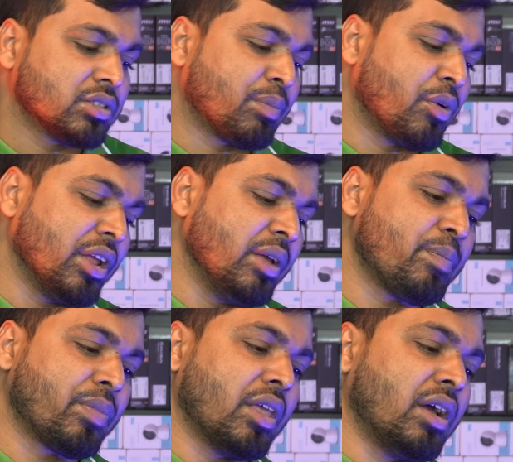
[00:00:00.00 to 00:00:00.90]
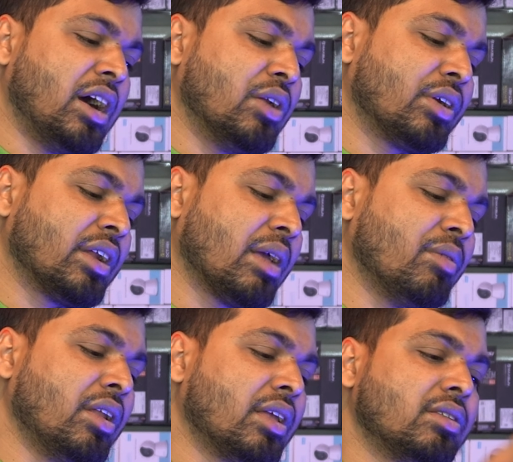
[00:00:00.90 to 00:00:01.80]
তারপরে আরও একটা
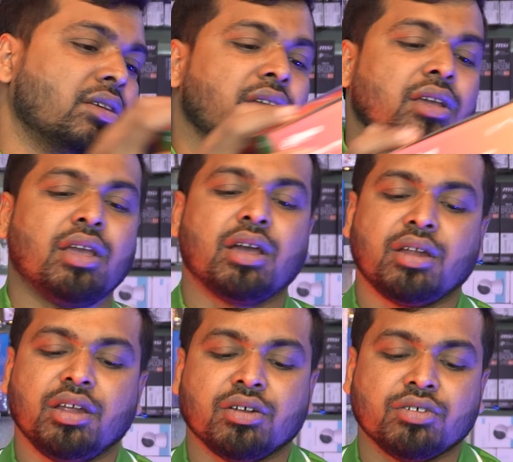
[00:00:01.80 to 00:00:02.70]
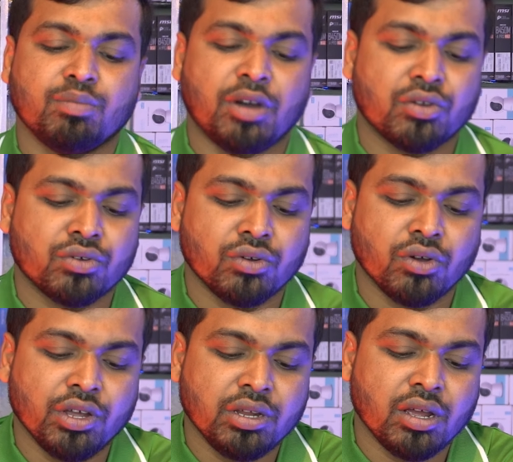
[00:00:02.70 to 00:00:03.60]
ক্যামেরা রেখেছি এটা হচ্ছে বারোশো
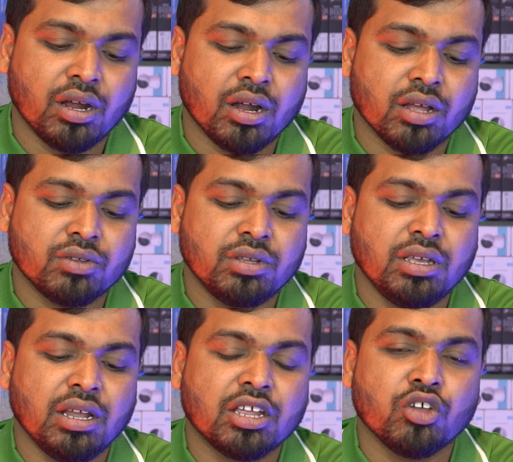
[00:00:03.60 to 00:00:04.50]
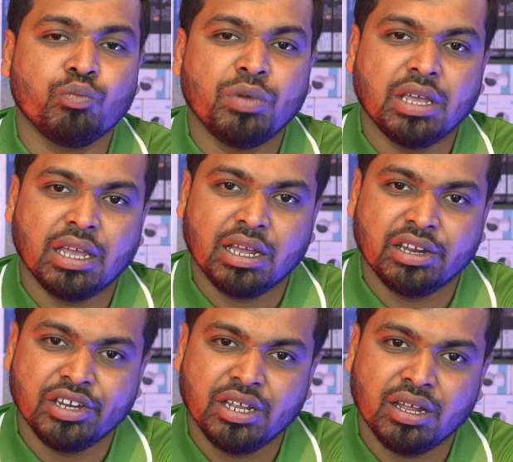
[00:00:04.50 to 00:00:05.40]
নয় সিএল কিউপি
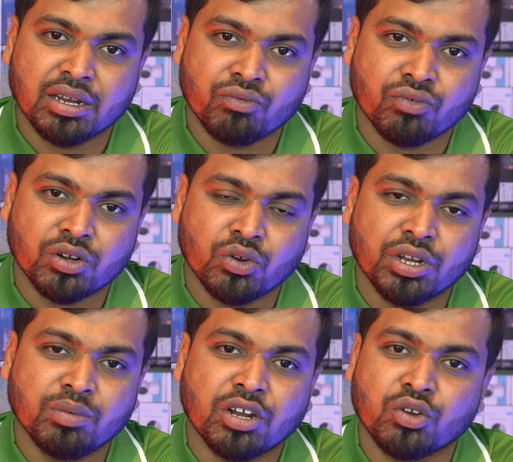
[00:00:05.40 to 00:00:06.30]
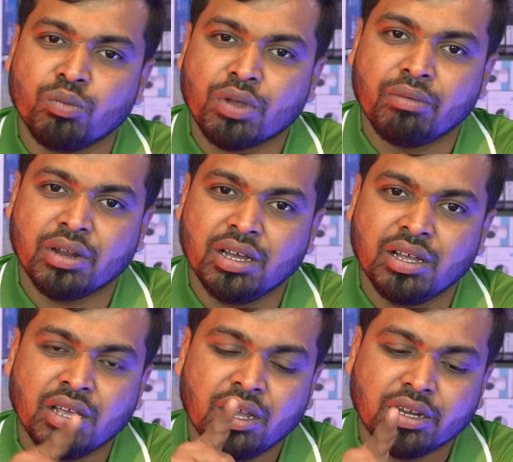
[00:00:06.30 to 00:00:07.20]
এলইডি এটা টোয়েন্টি মিটার ডোম ক্যামেরা
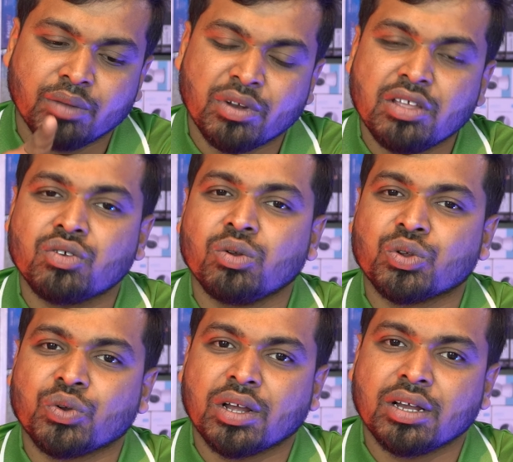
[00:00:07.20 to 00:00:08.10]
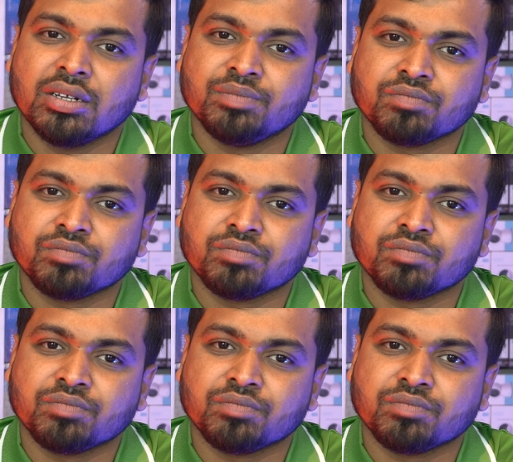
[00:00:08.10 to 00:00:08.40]
এটা প্রাইস ষোলোশো টাকা